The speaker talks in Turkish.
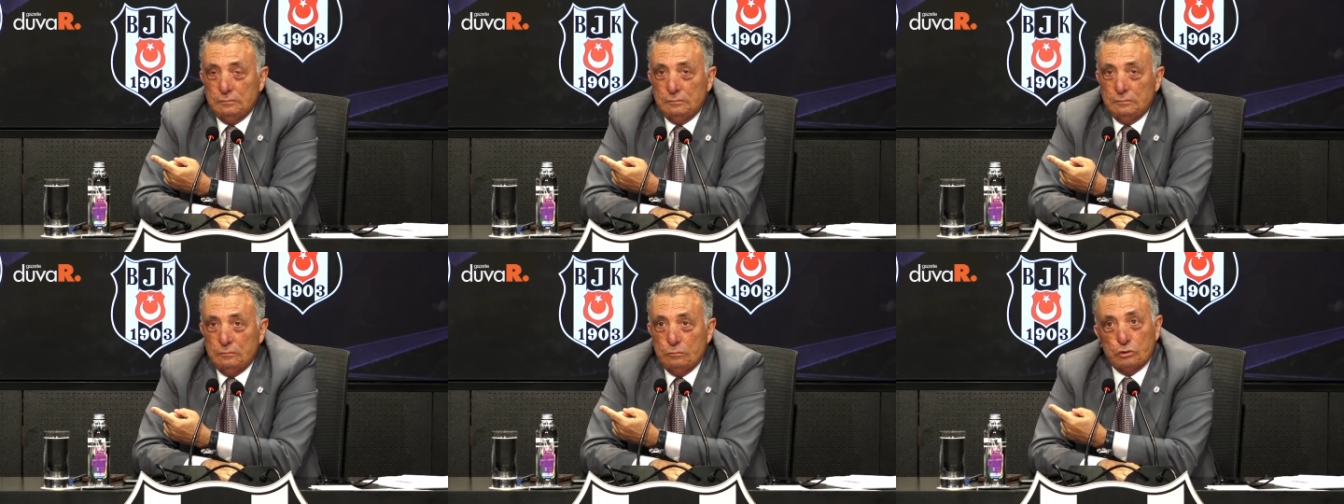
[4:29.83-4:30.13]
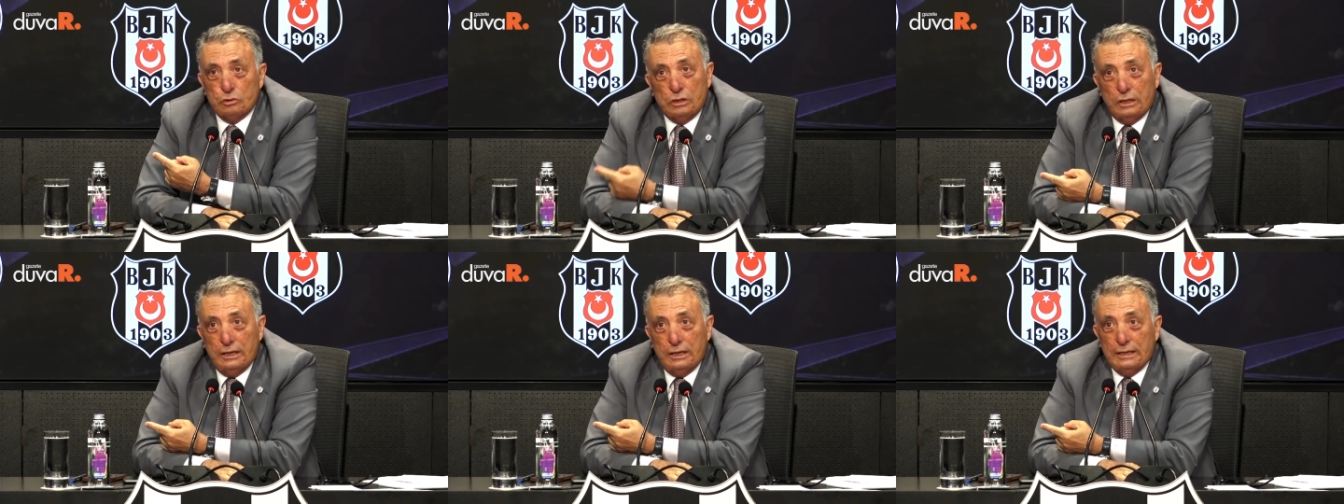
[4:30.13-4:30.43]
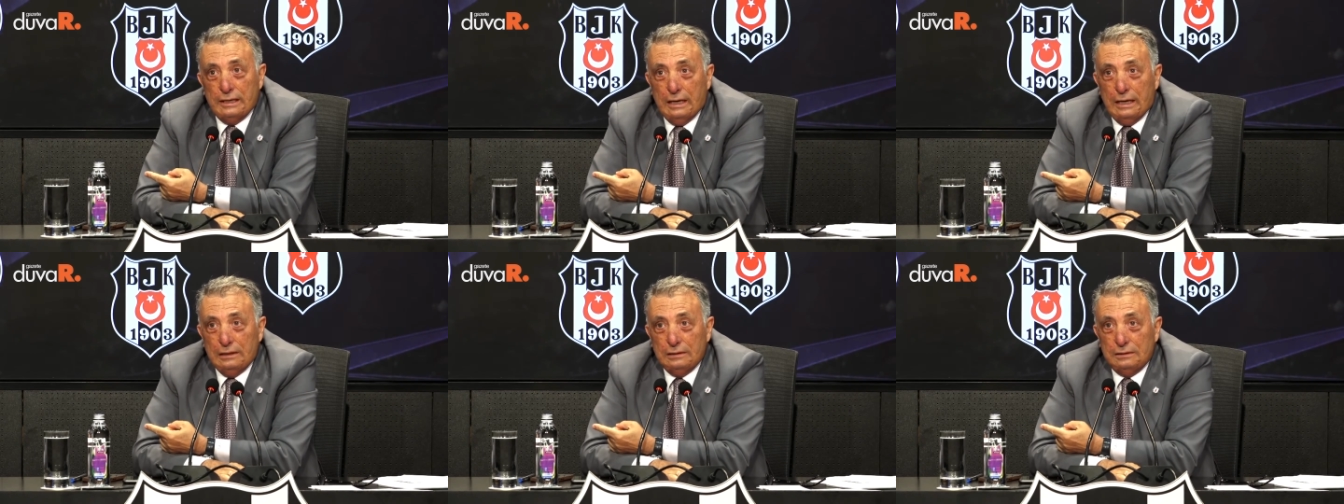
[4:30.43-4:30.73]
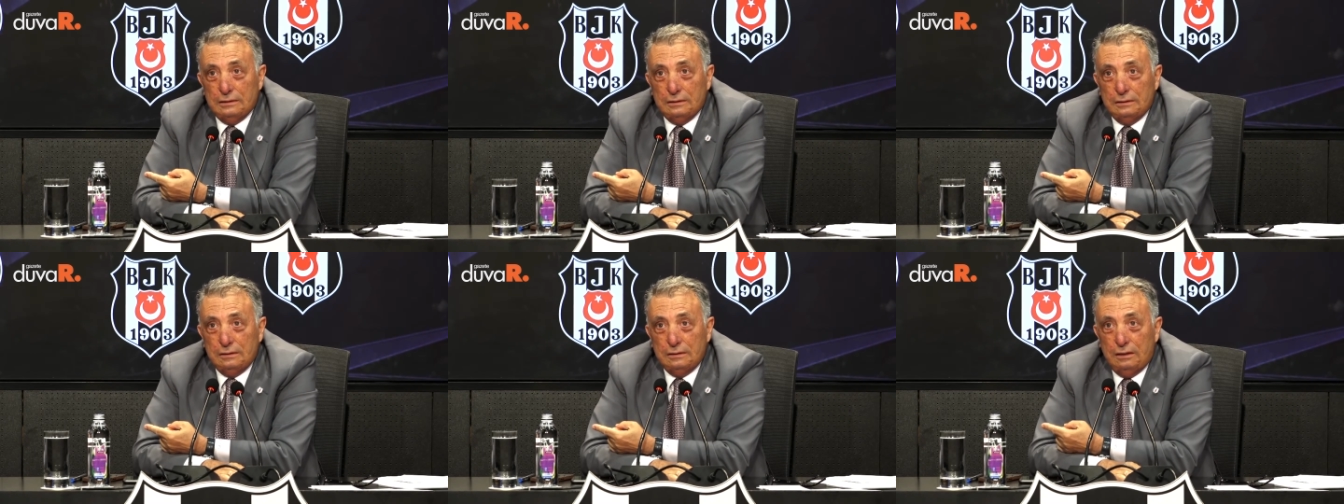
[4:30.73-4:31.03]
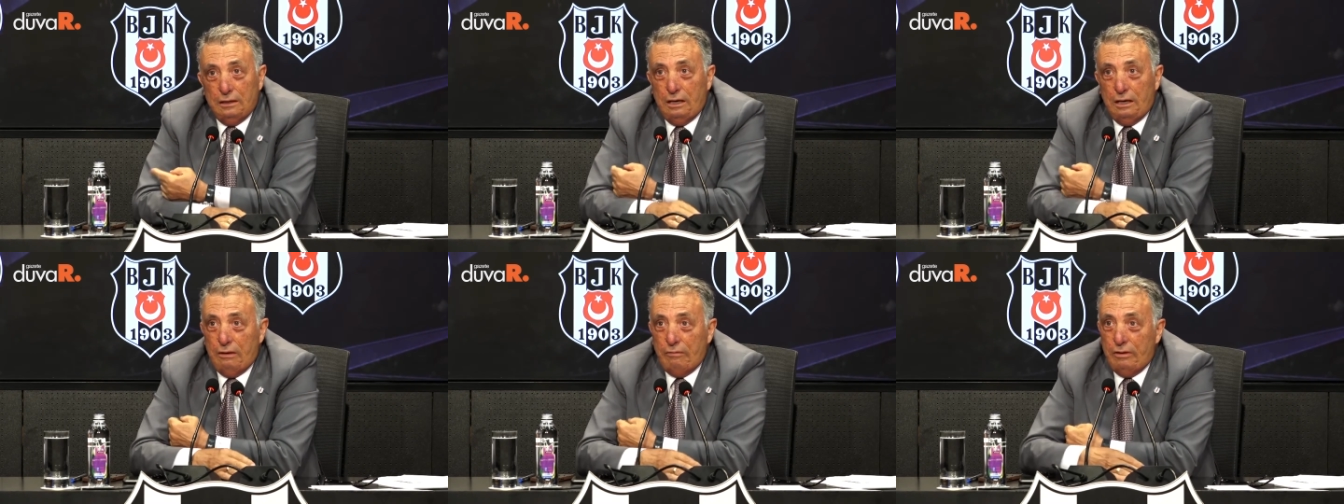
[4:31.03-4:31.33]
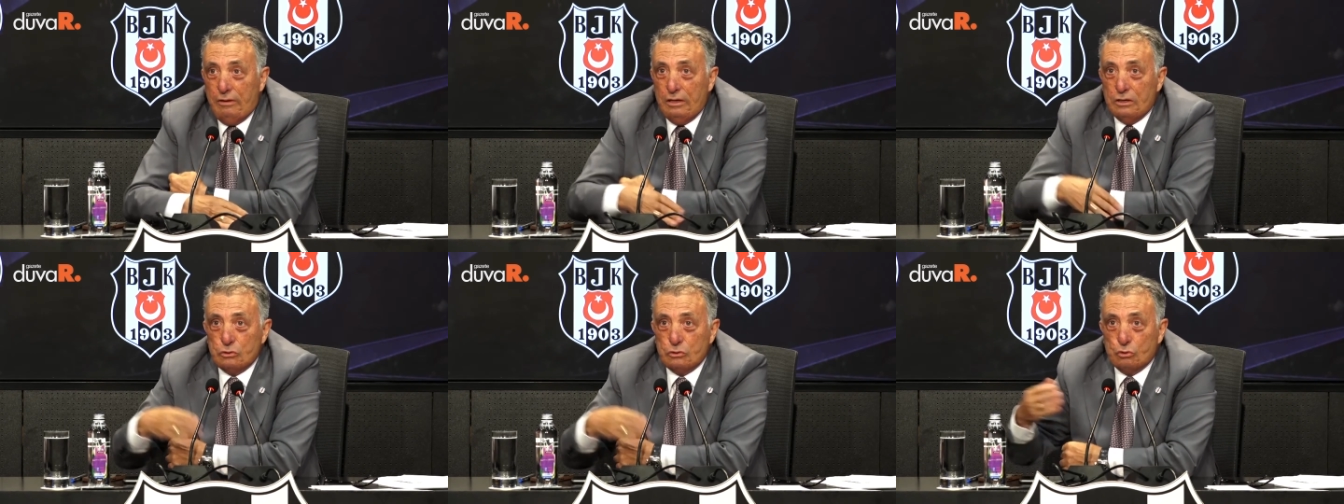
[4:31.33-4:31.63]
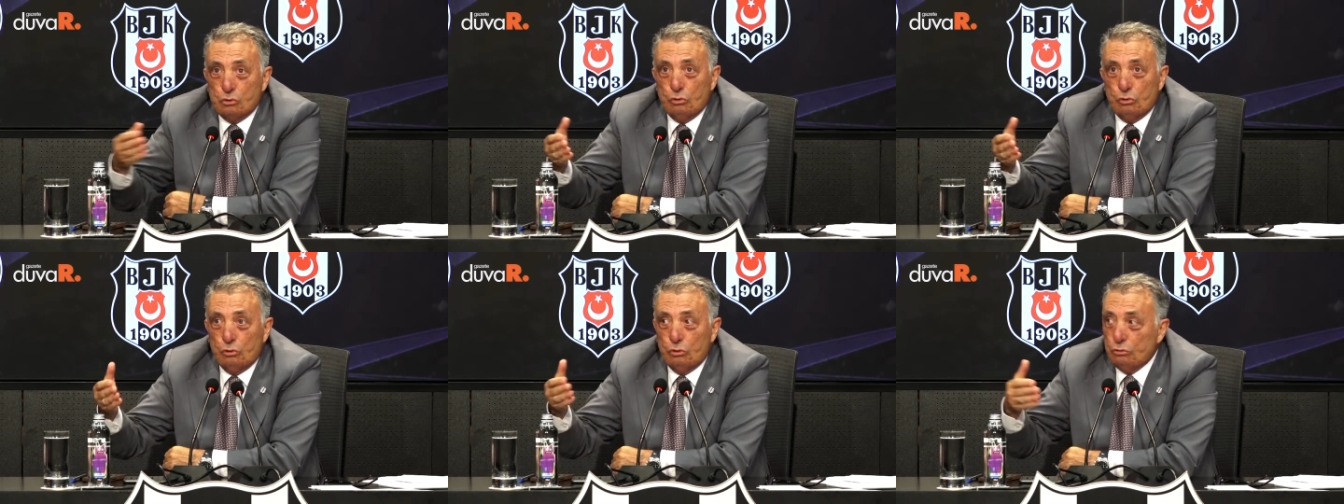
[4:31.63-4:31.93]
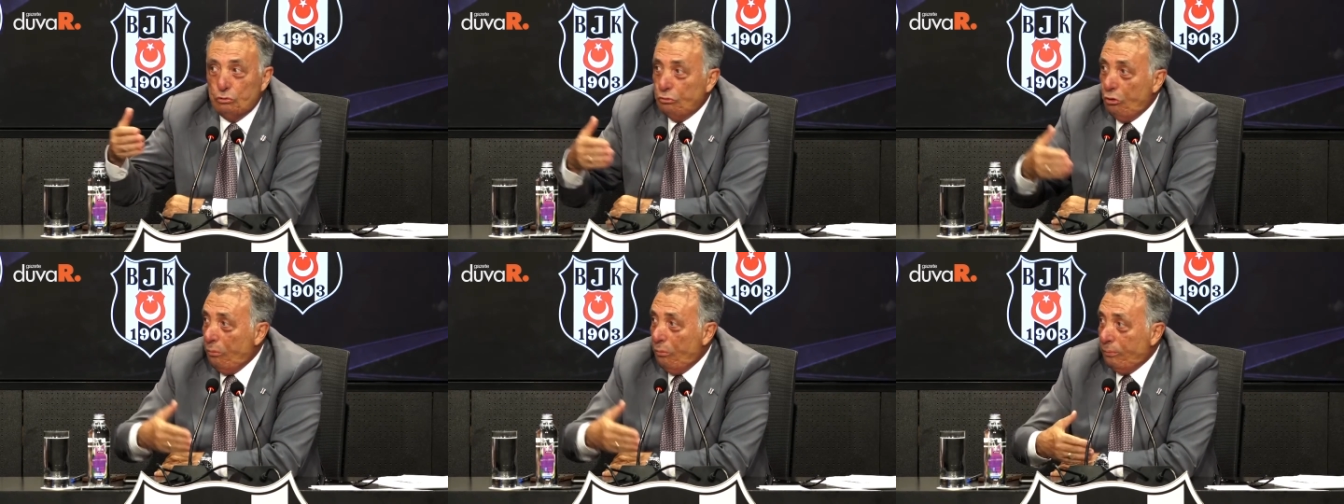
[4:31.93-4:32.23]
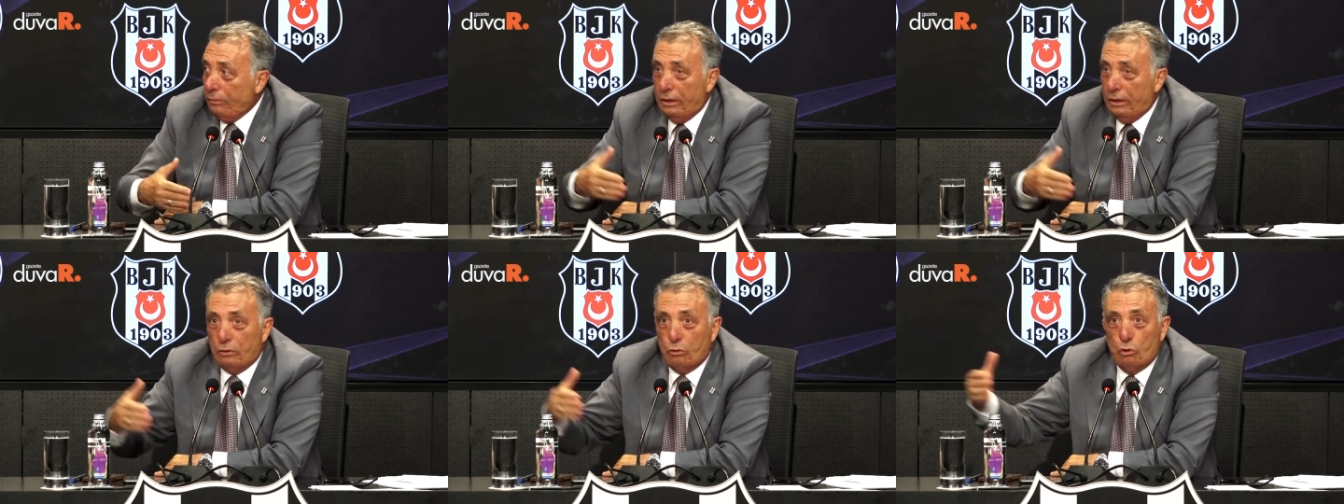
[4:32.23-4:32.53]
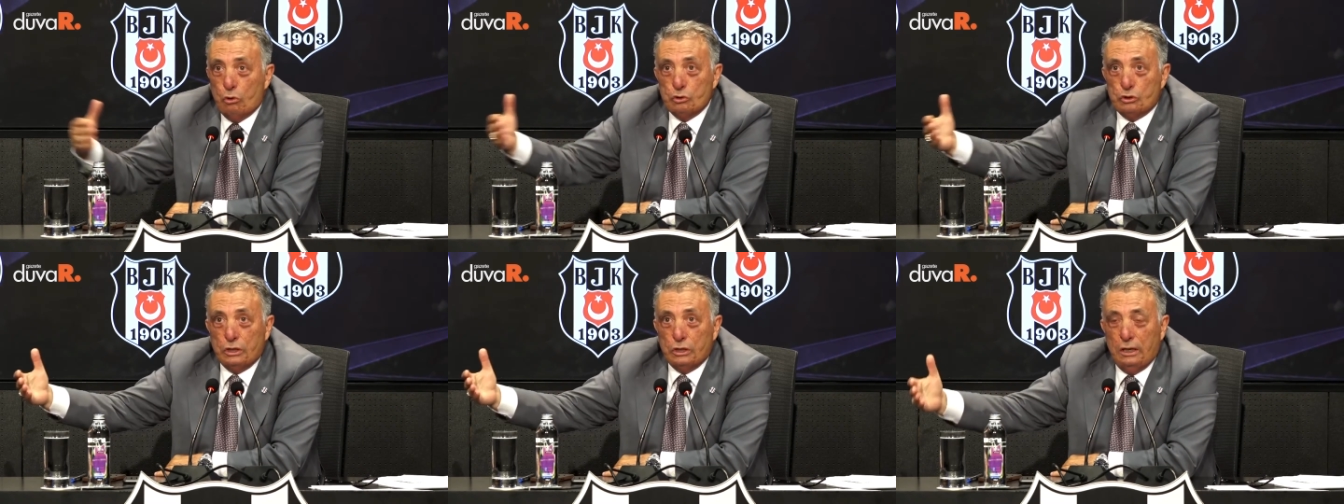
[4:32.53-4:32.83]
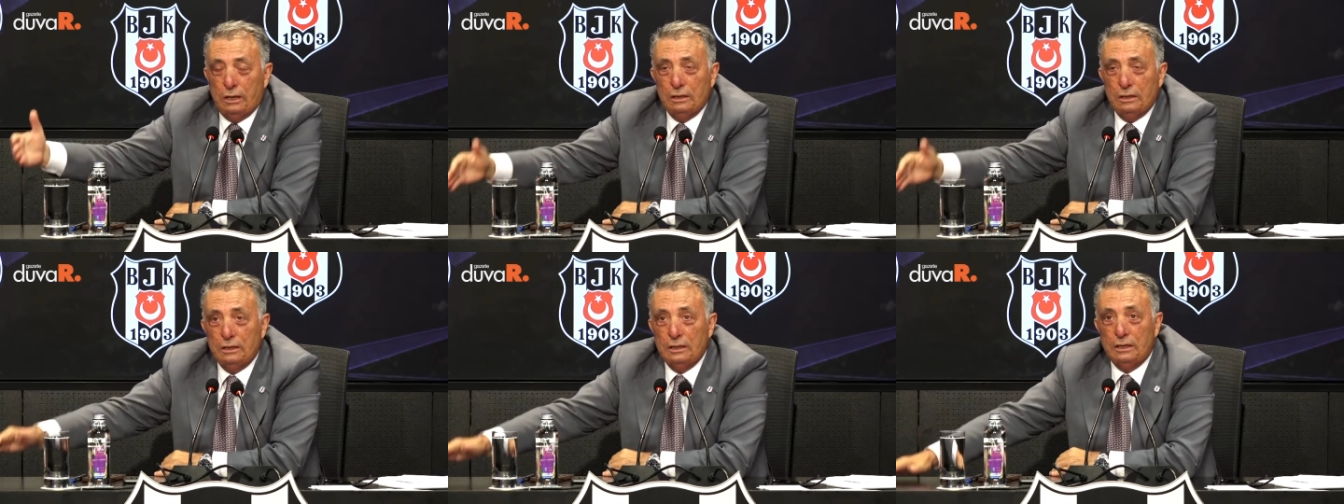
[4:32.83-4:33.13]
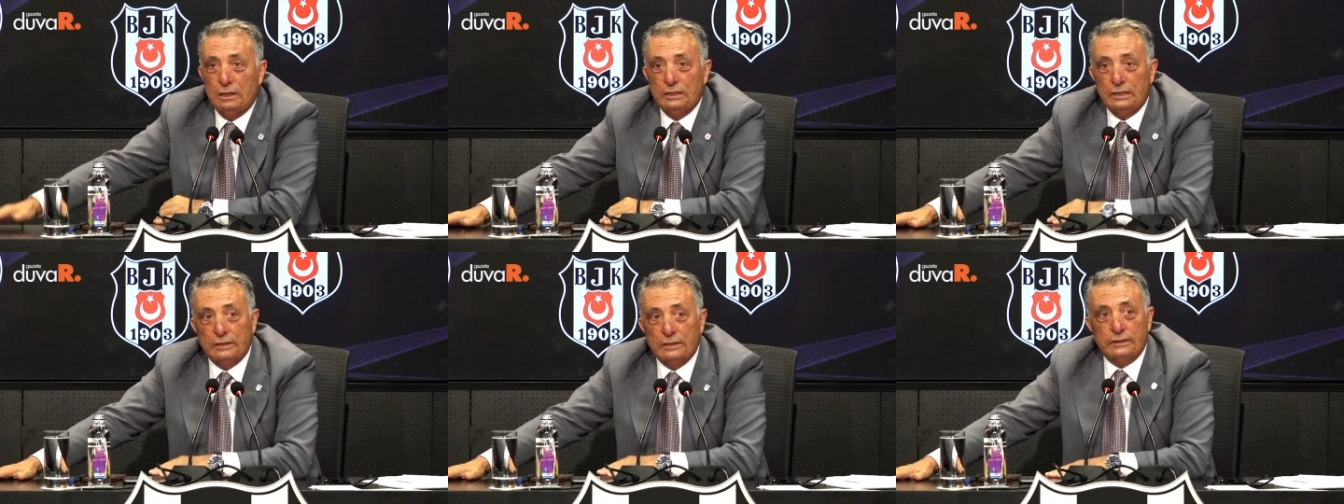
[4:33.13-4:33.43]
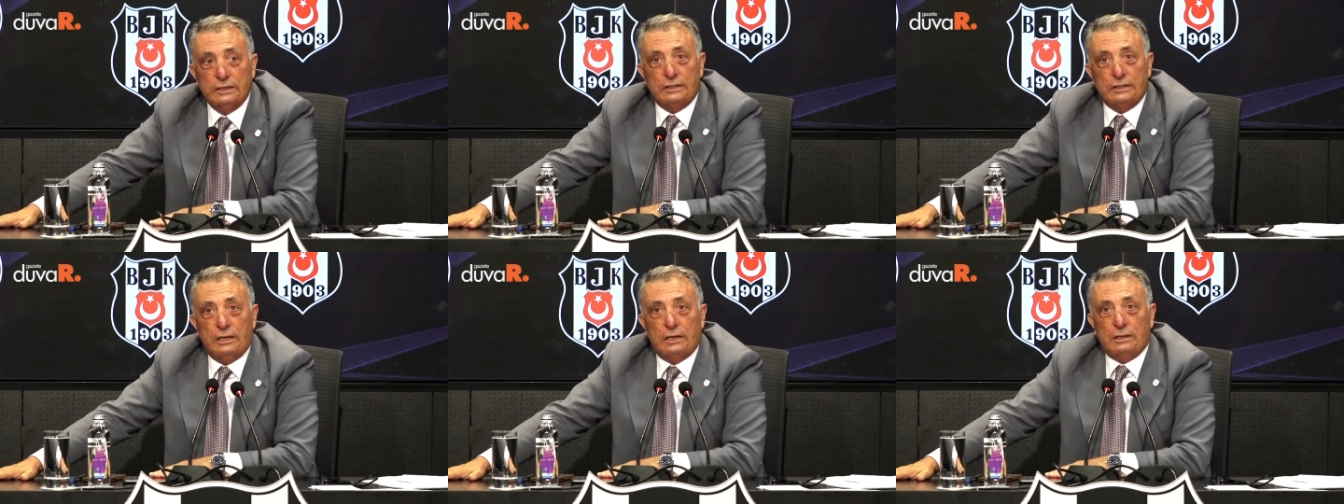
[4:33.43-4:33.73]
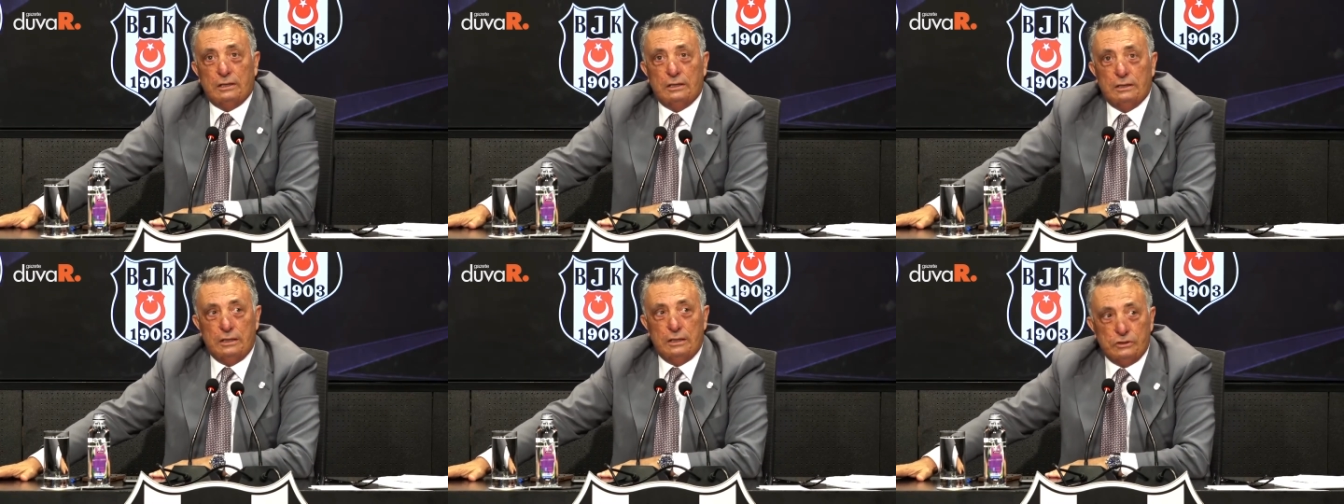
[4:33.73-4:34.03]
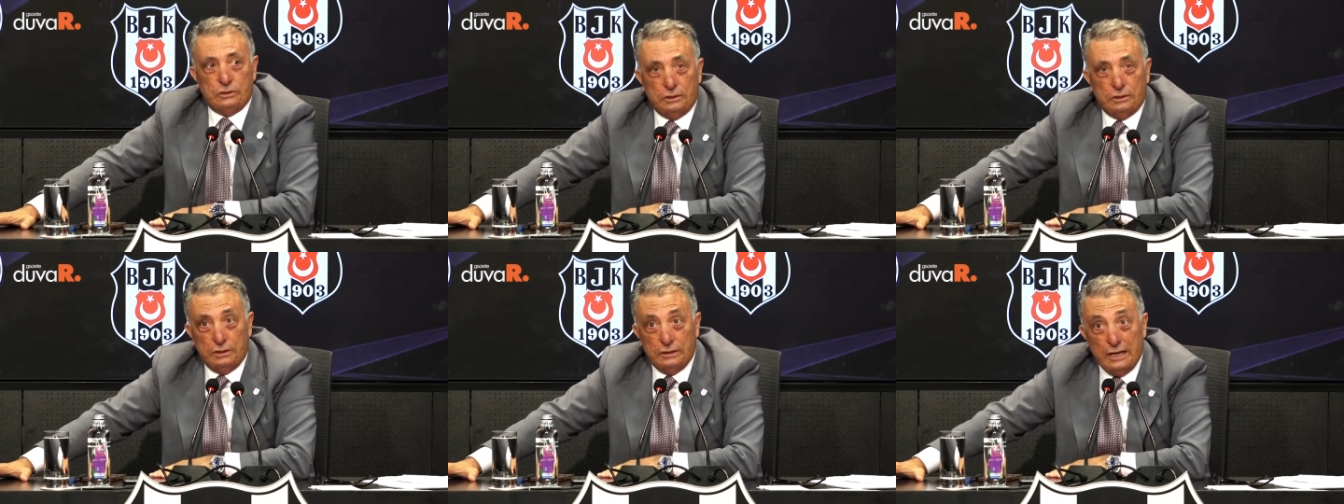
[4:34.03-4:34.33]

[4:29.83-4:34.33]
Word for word: Bu sene geldi. Hava, su, toprak, hoca, yandaki arkadaşları.